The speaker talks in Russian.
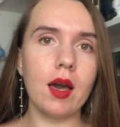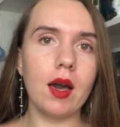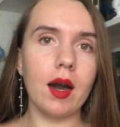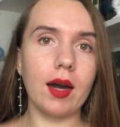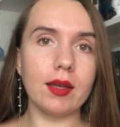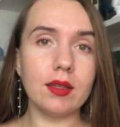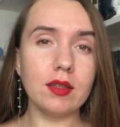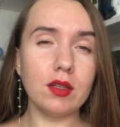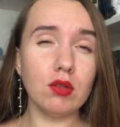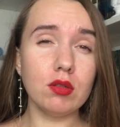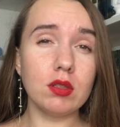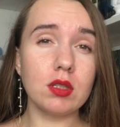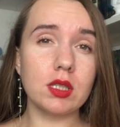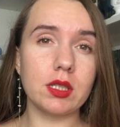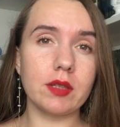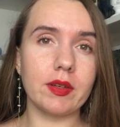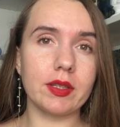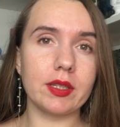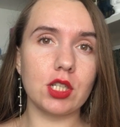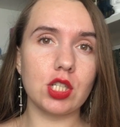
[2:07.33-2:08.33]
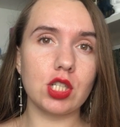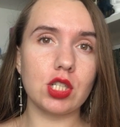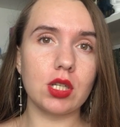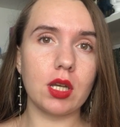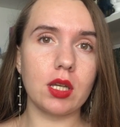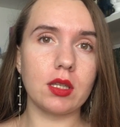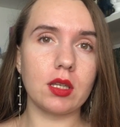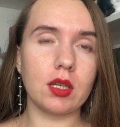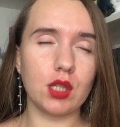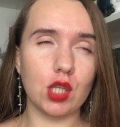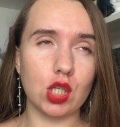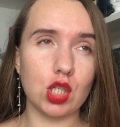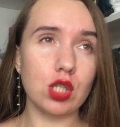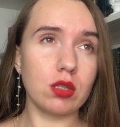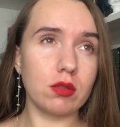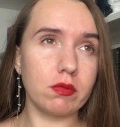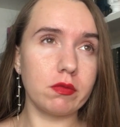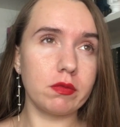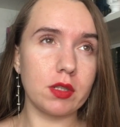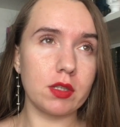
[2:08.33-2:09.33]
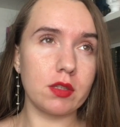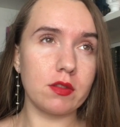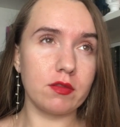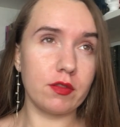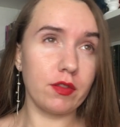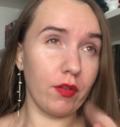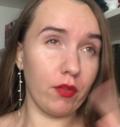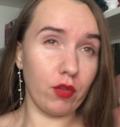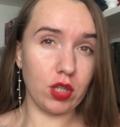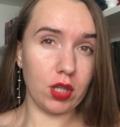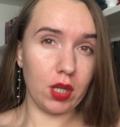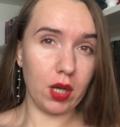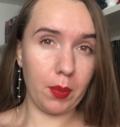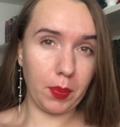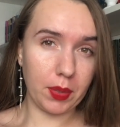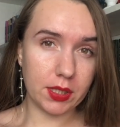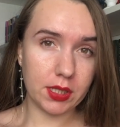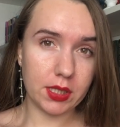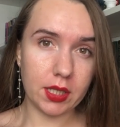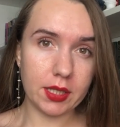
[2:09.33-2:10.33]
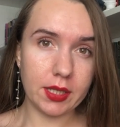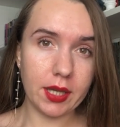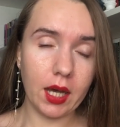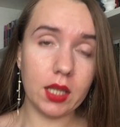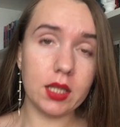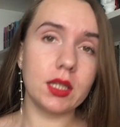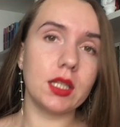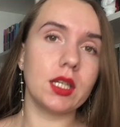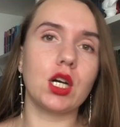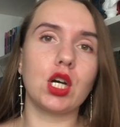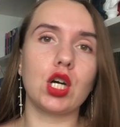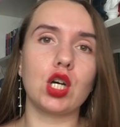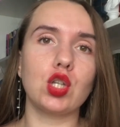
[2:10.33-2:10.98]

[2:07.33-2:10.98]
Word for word: Она находится в отношениях даже в довольно постоянных,